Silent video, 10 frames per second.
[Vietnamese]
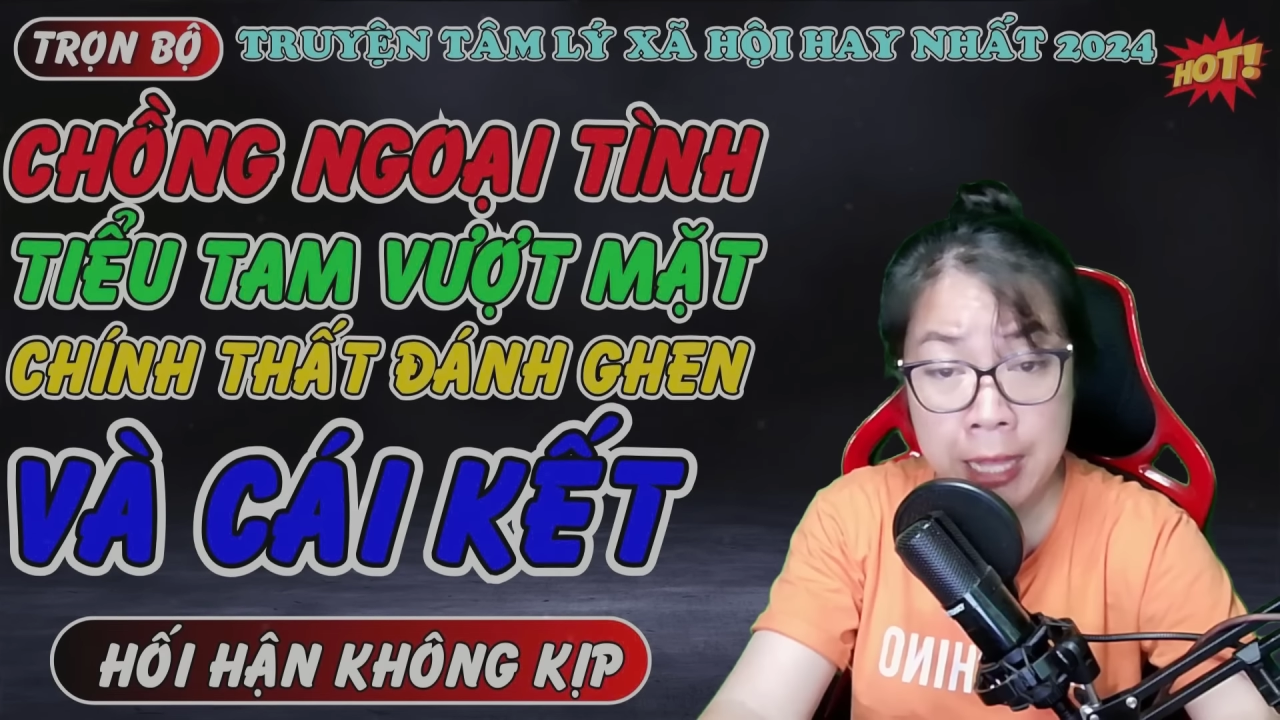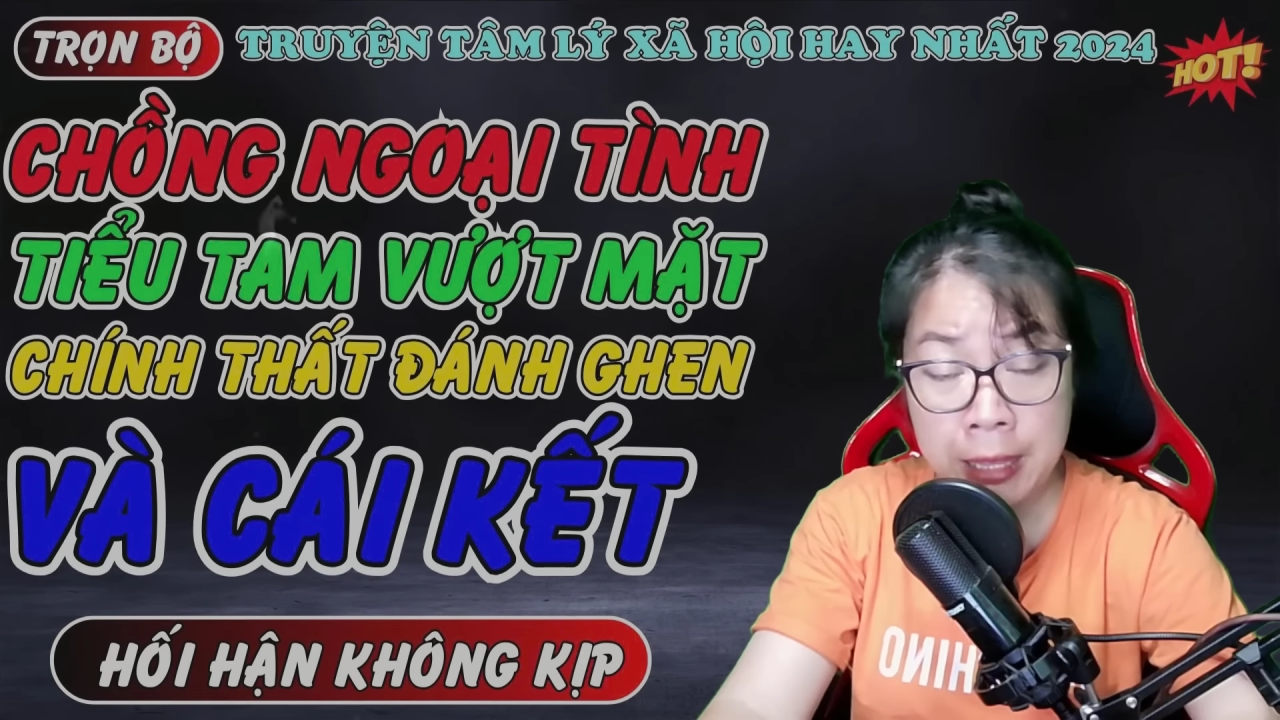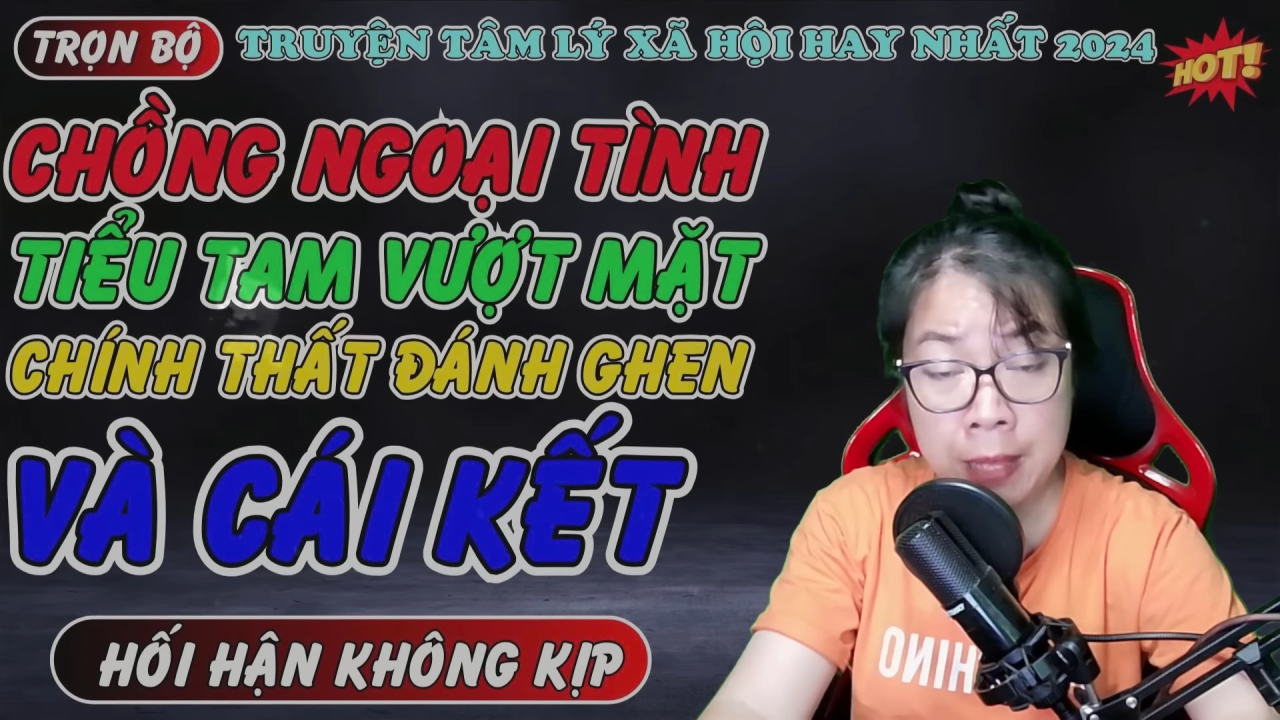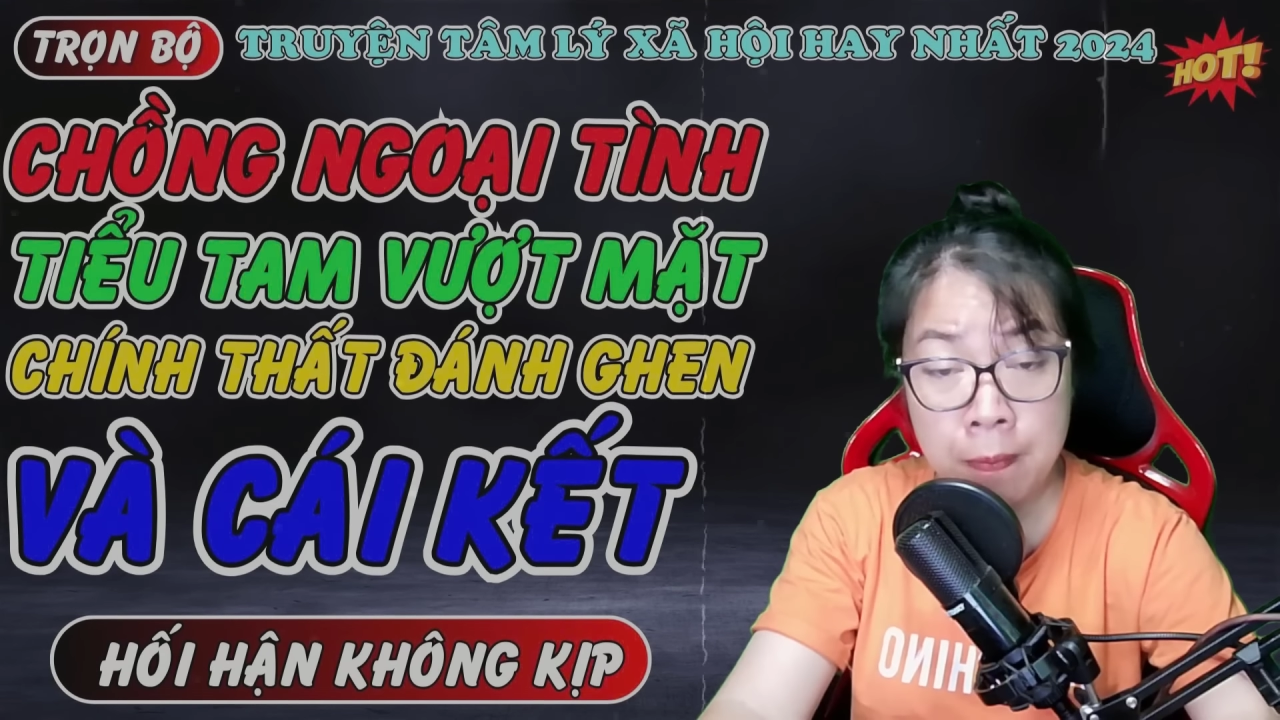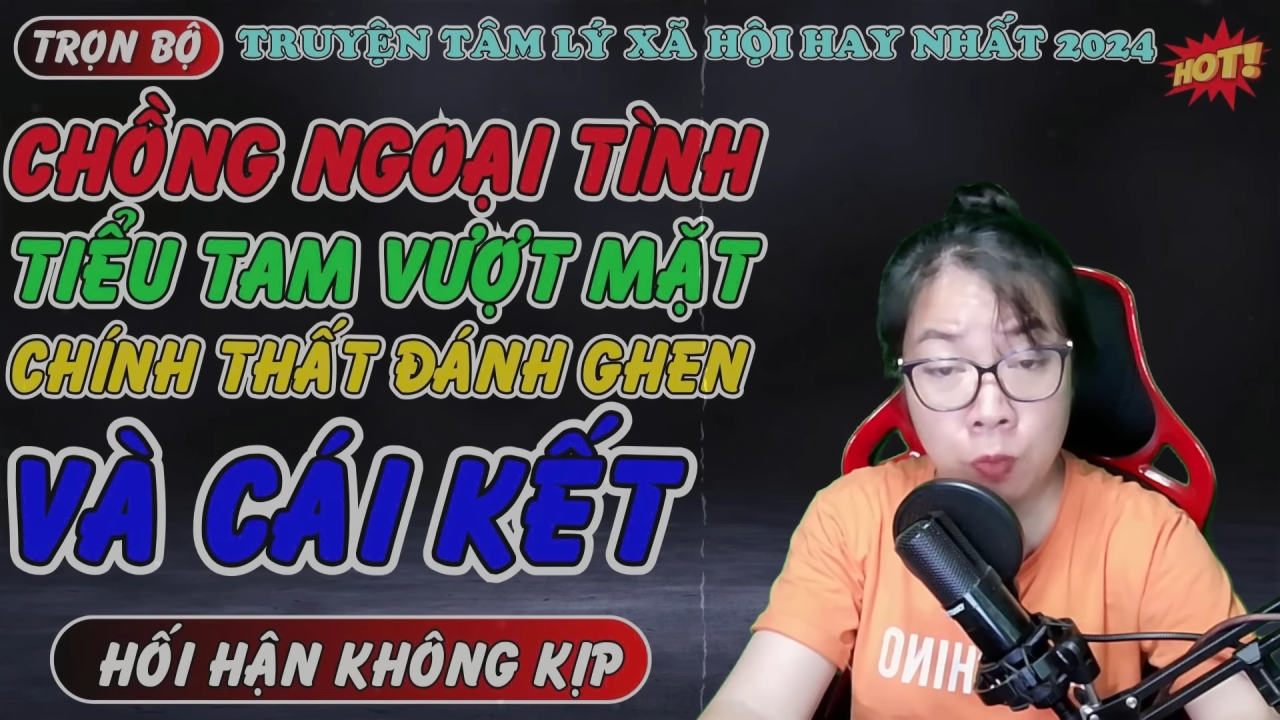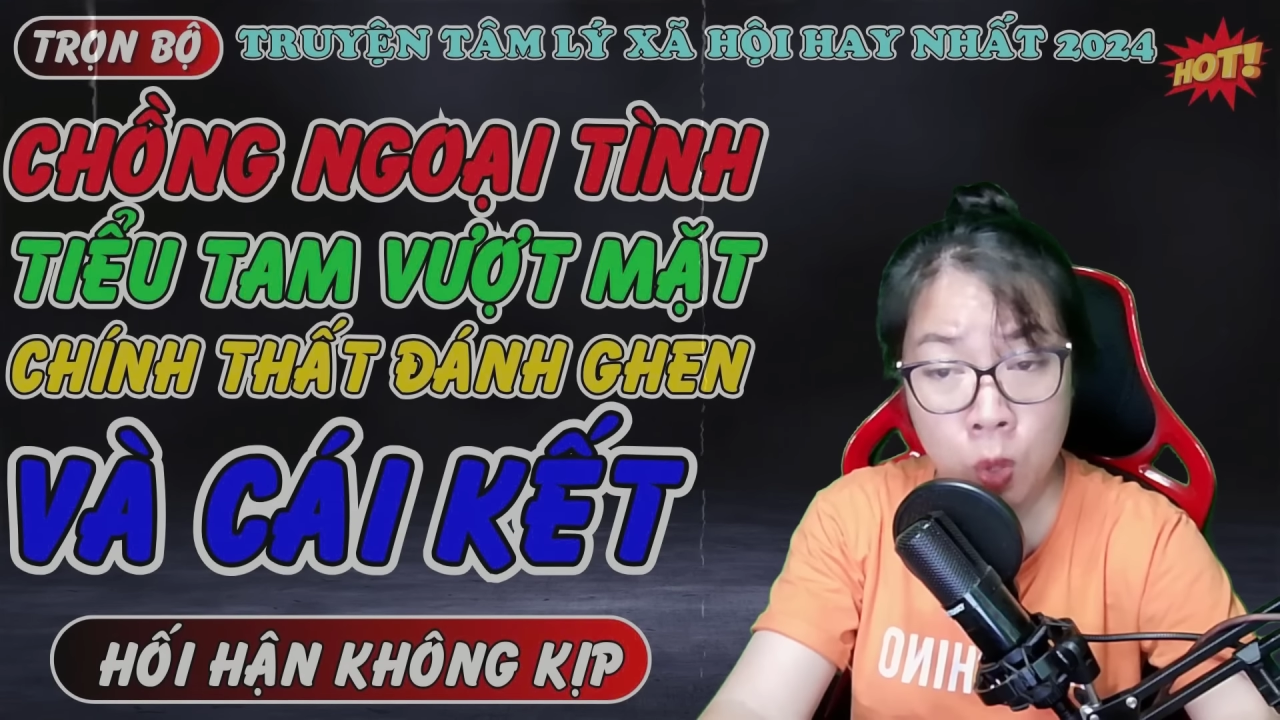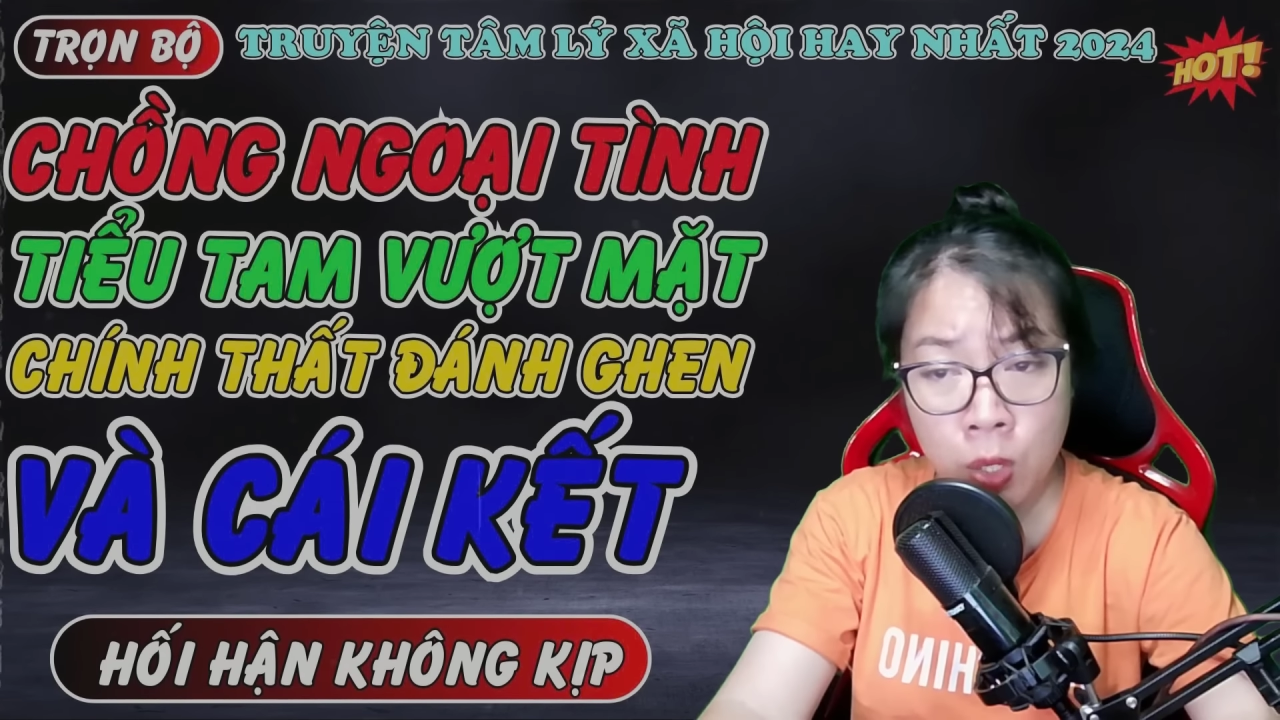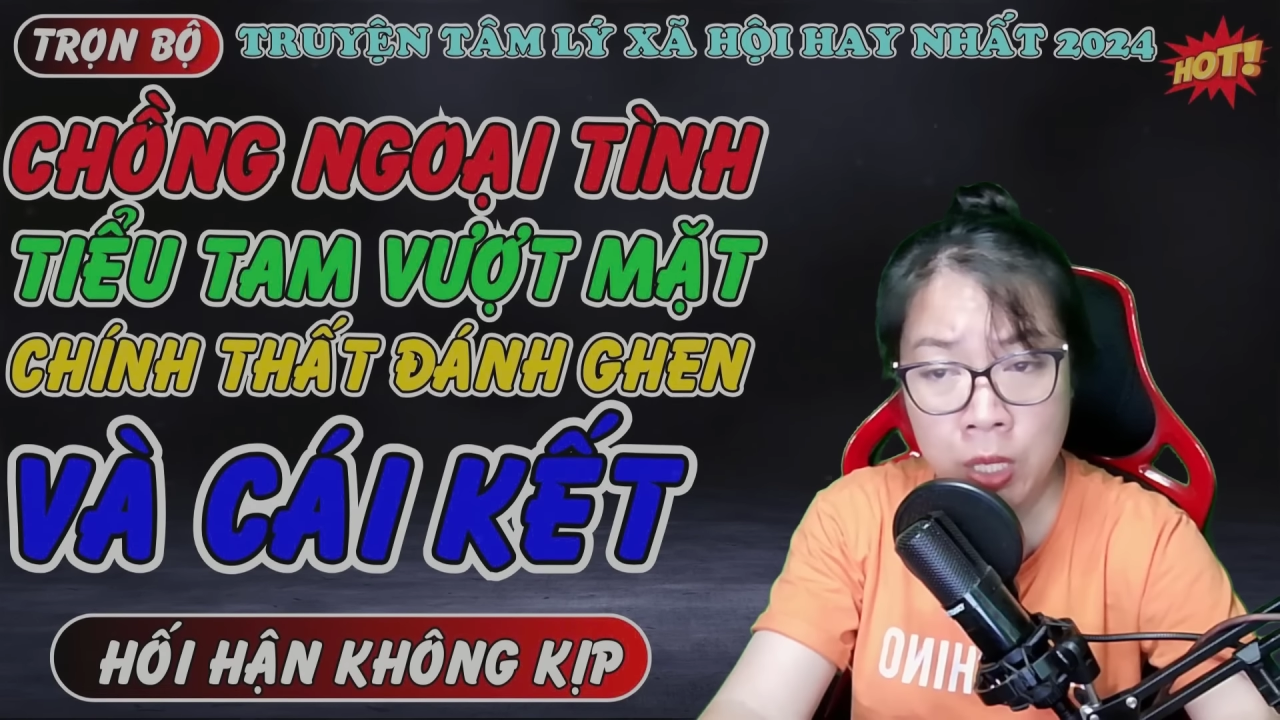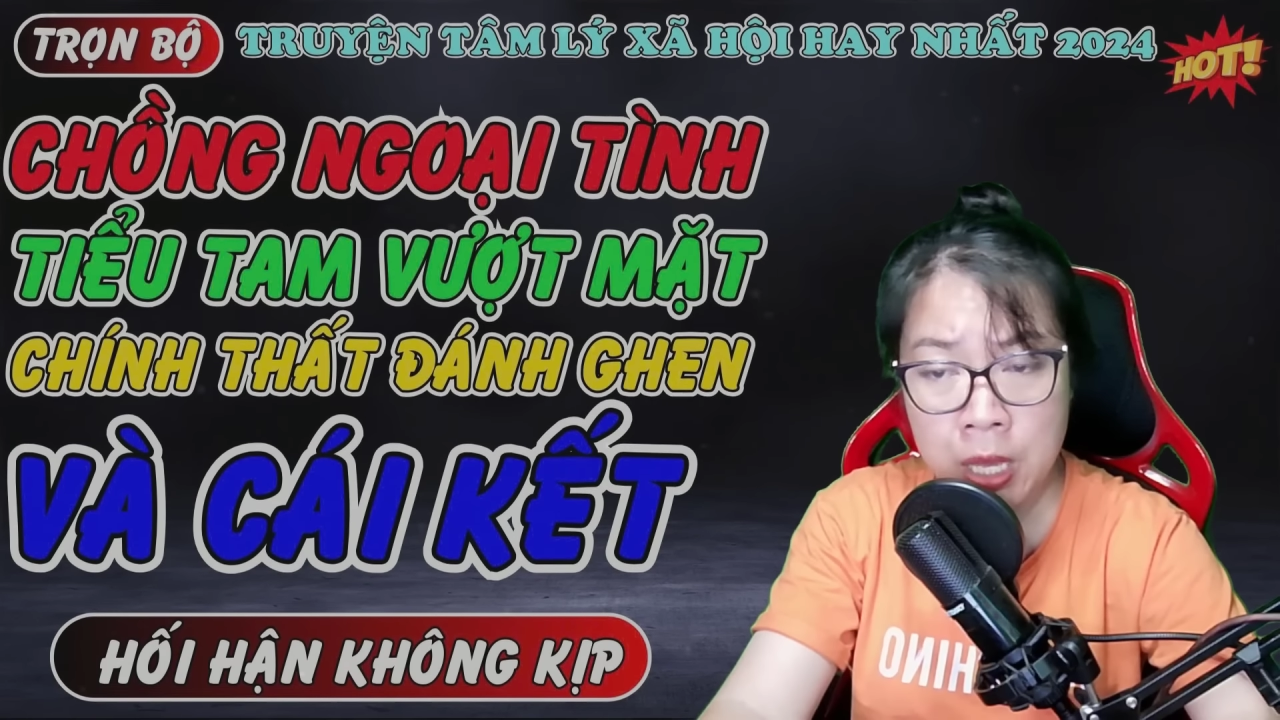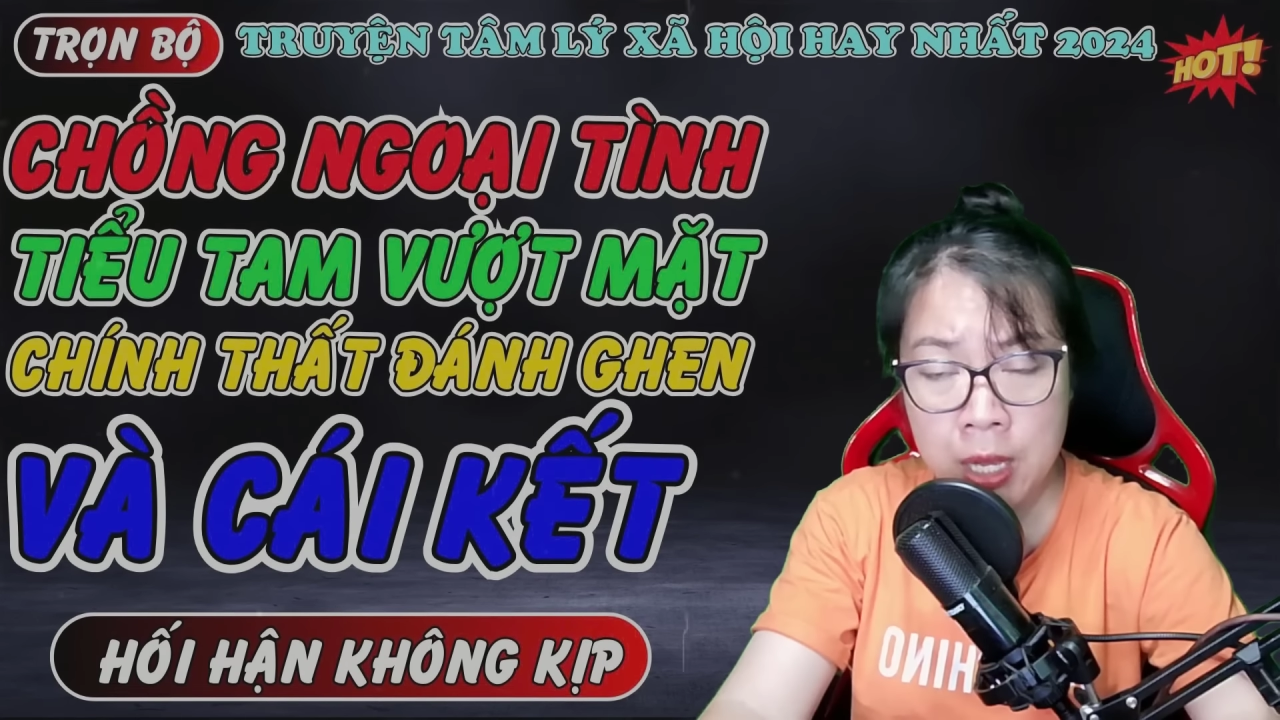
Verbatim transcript: tìm tôi,